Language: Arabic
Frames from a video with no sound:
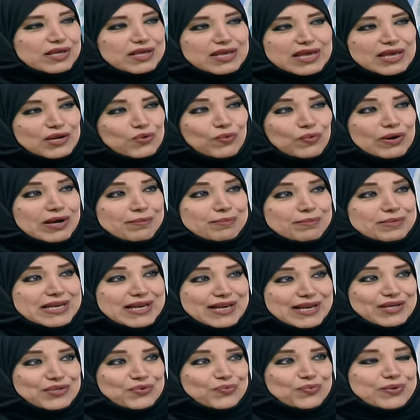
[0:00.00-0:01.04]
انواع من
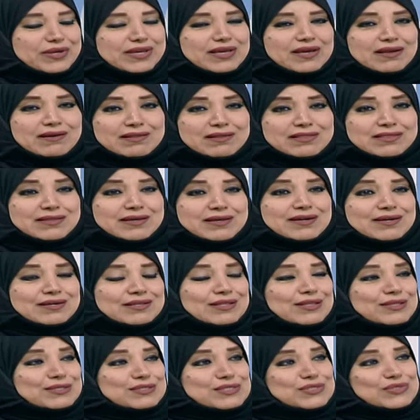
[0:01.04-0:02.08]
الادويه للضغط
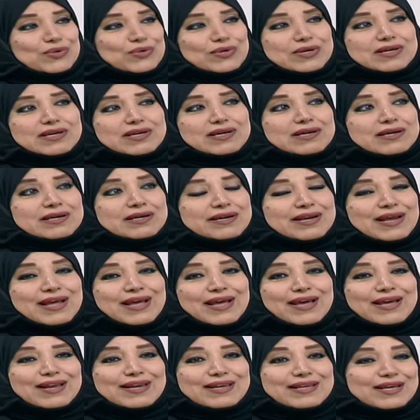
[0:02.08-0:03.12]
للسكر
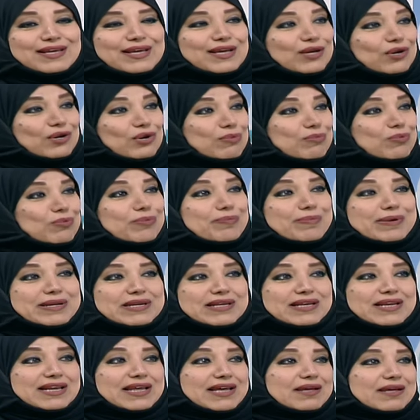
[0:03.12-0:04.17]
لحبوب
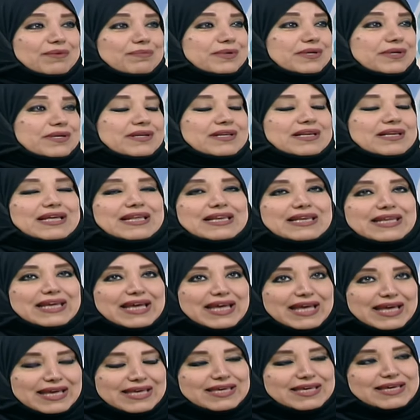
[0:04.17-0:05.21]
منع الحمل
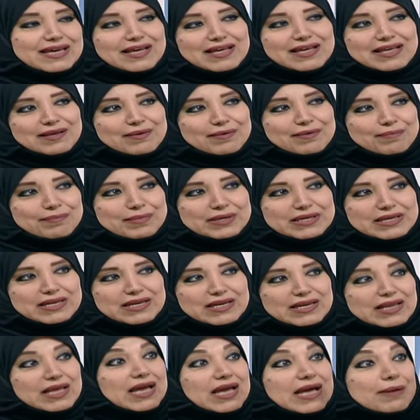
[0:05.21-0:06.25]
لاي آه،
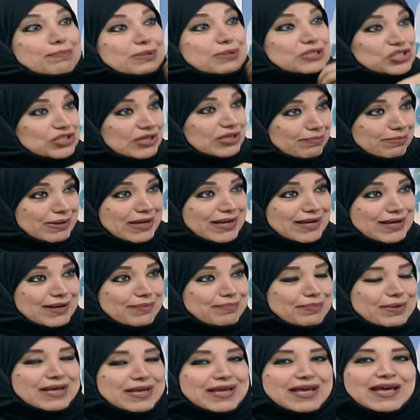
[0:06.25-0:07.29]
من حب الشباب
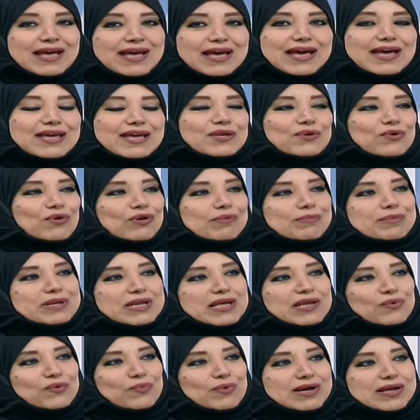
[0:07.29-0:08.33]
صحيح. اي نوع من
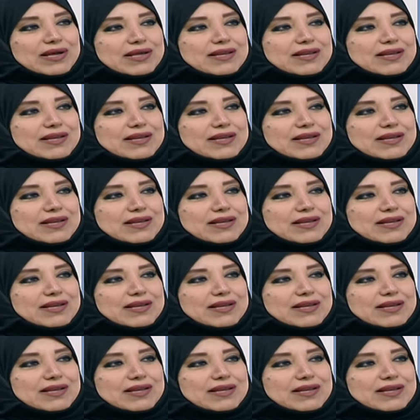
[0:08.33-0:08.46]
انواع